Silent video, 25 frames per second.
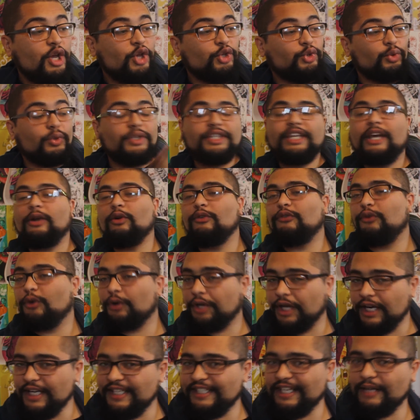sur lequel on
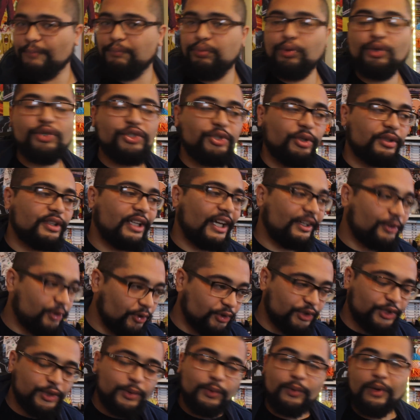focalisait le plus notre
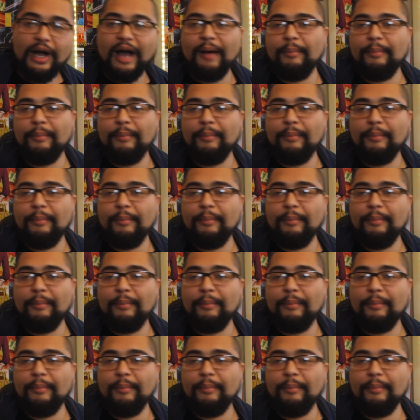attention